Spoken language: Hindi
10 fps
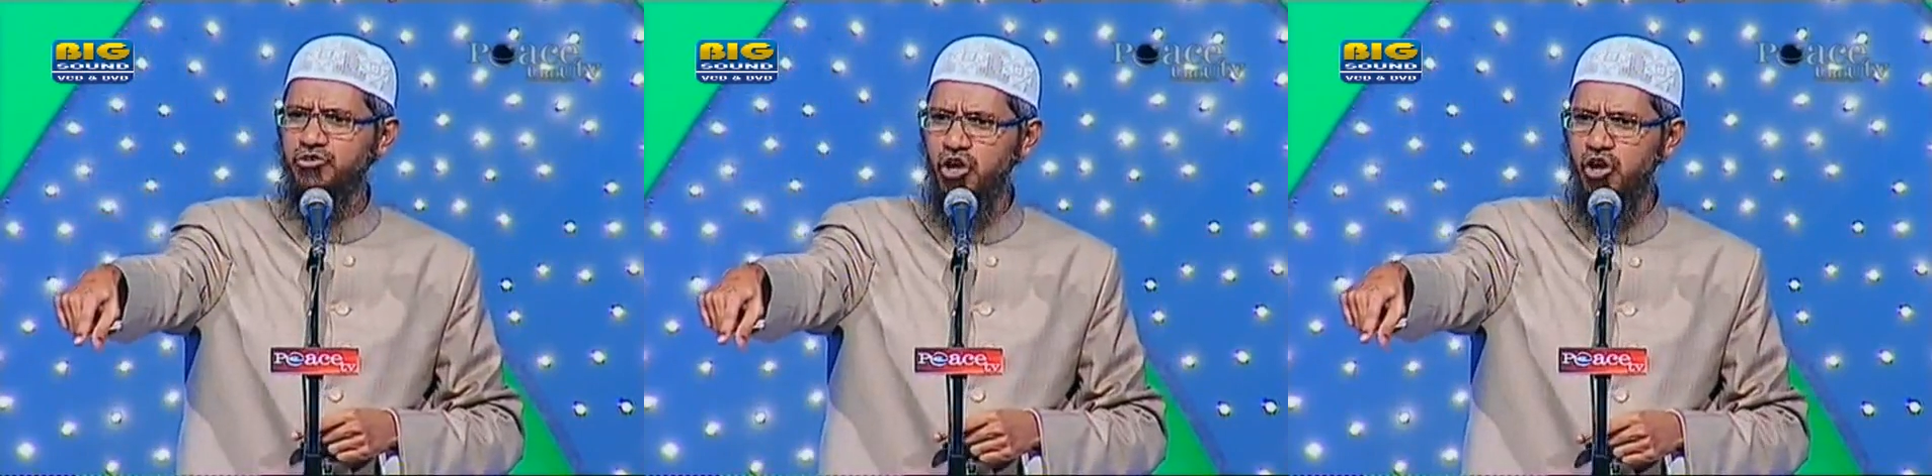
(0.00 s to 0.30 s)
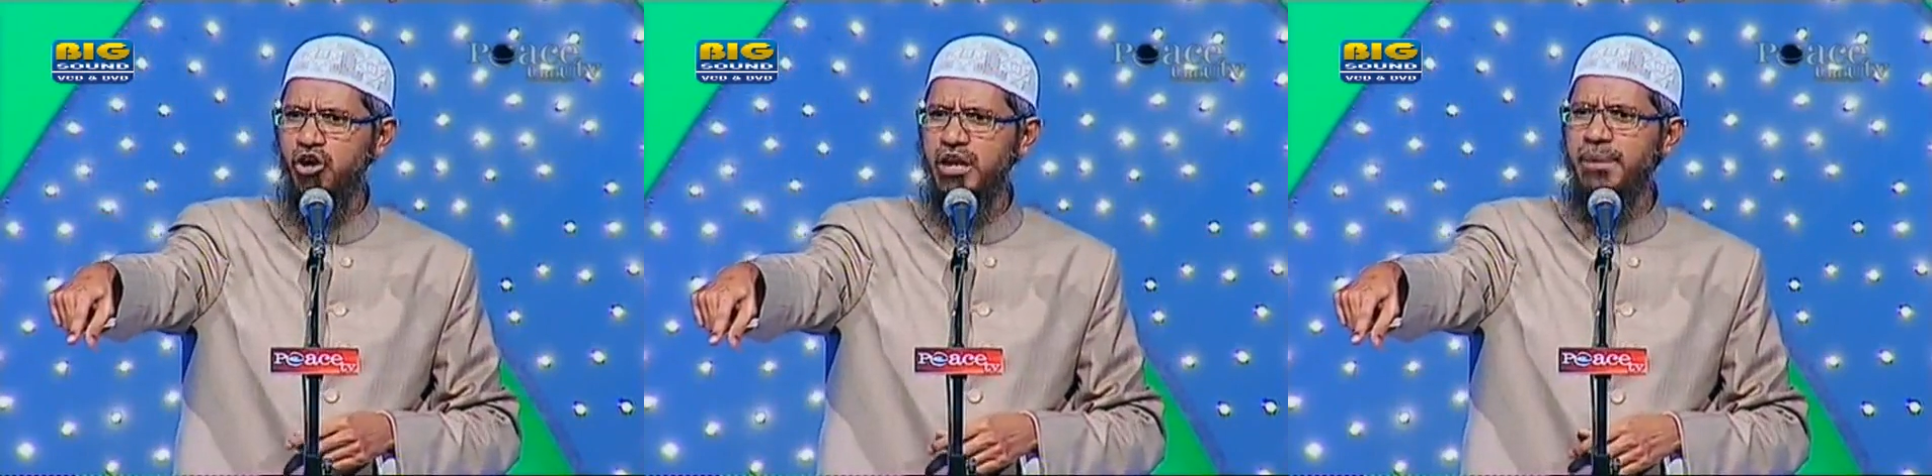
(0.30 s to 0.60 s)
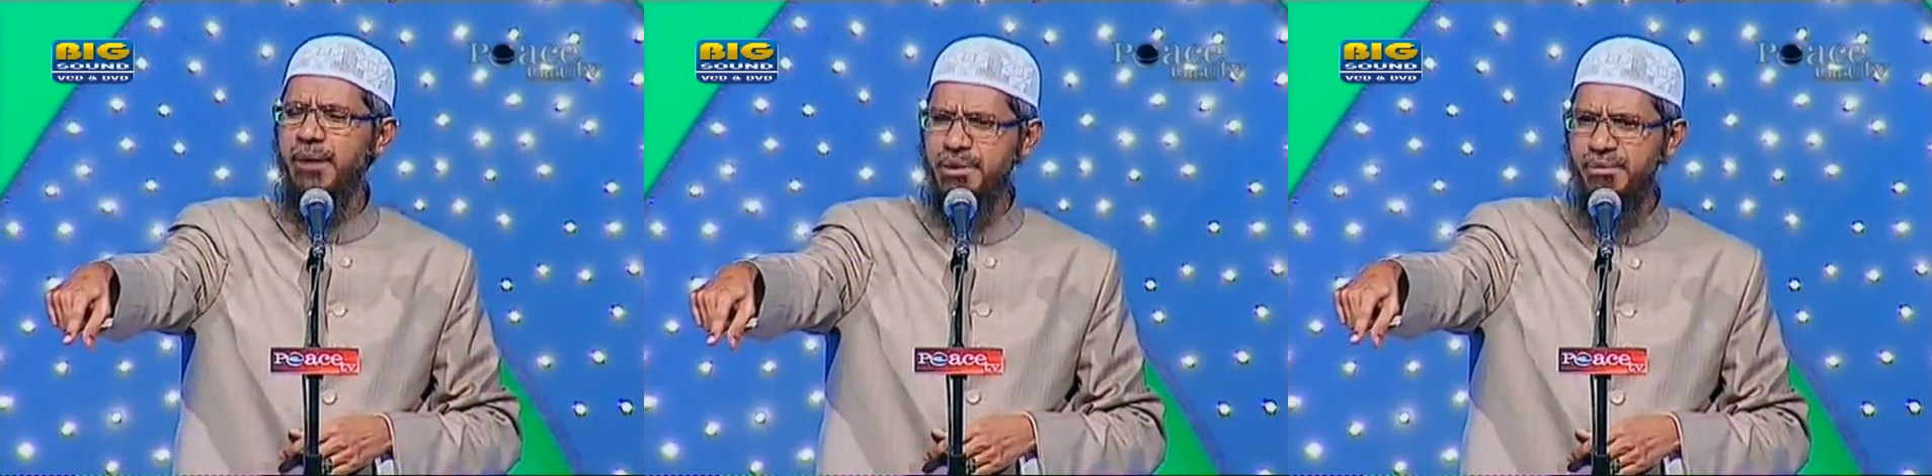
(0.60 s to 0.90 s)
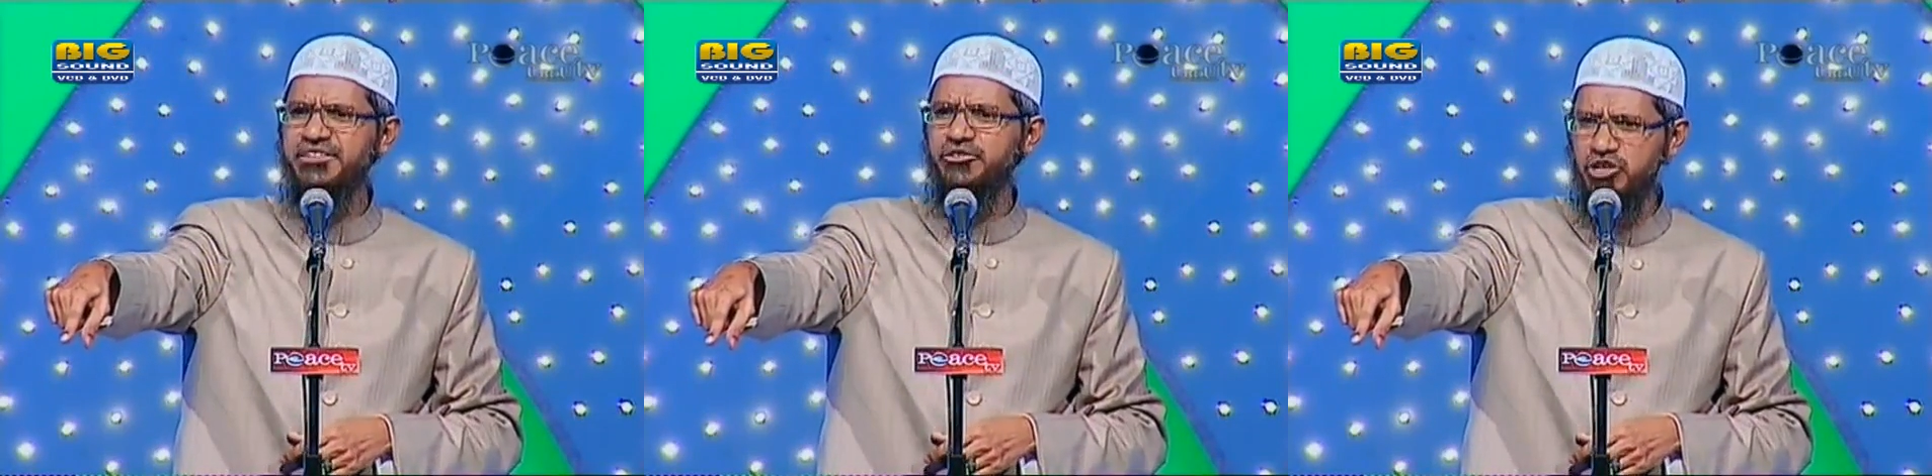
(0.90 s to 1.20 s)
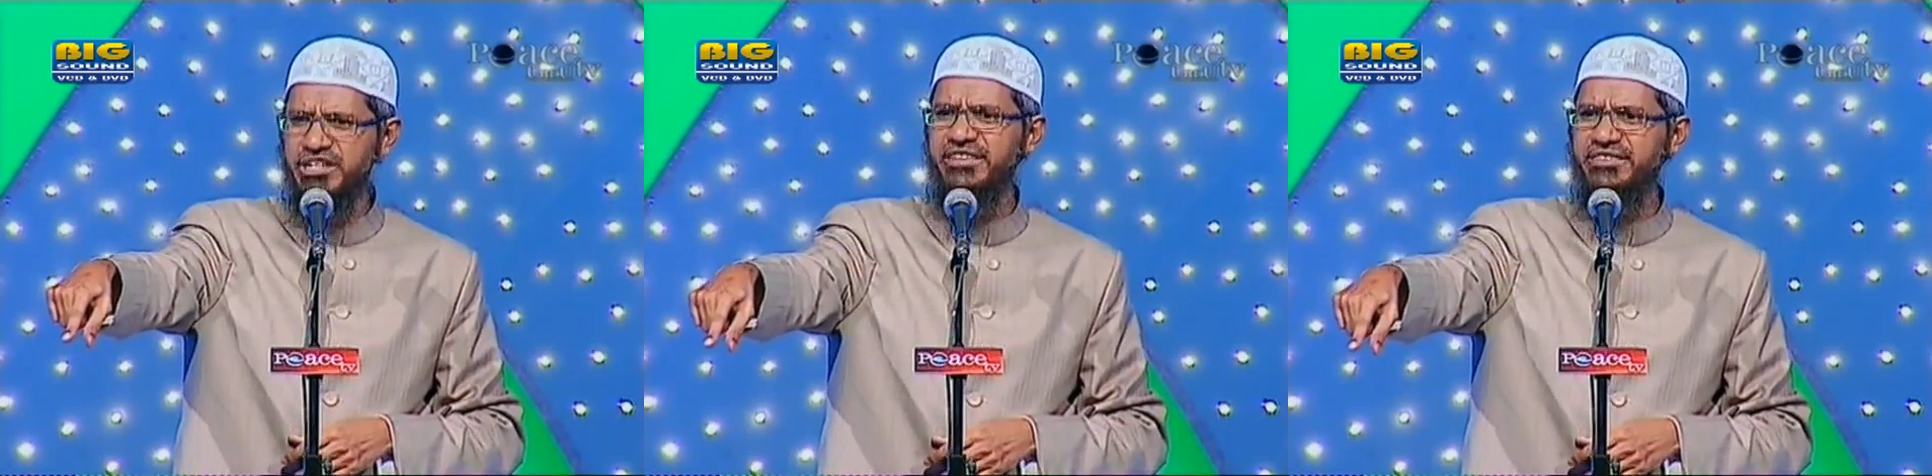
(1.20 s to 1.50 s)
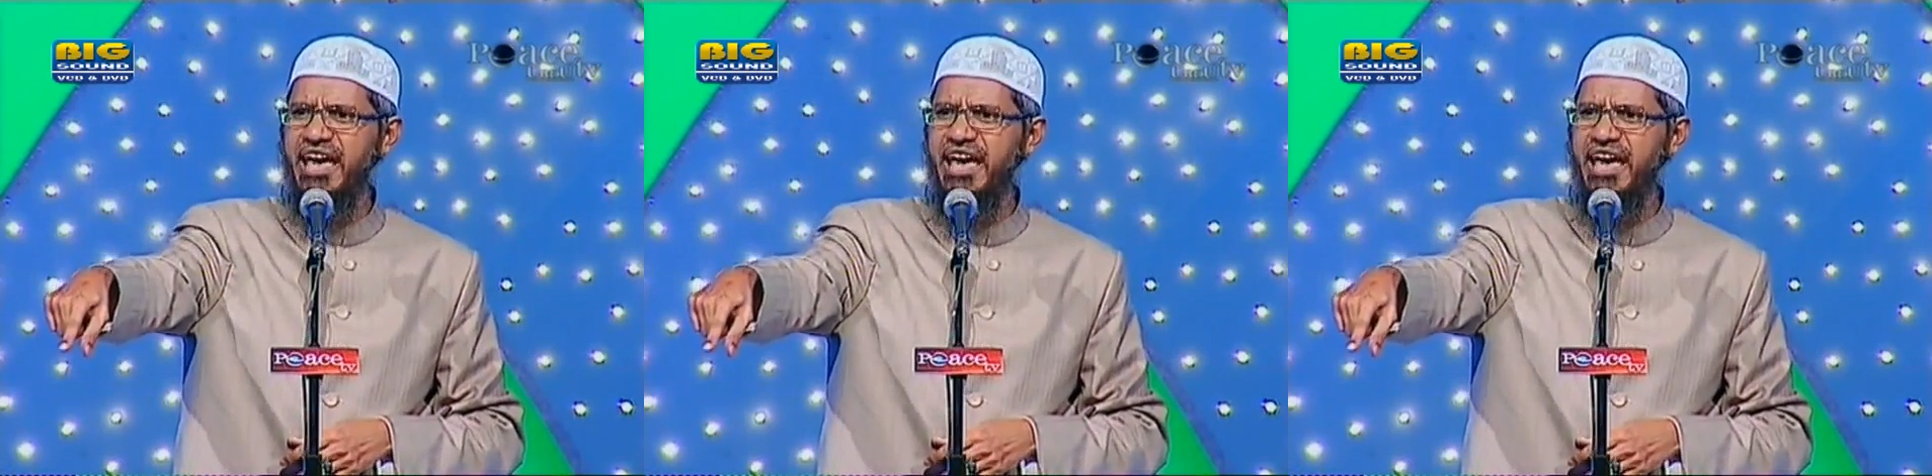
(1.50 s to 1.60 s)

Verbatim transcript: जो लोग ने बाबरी मस्जिद को शहीद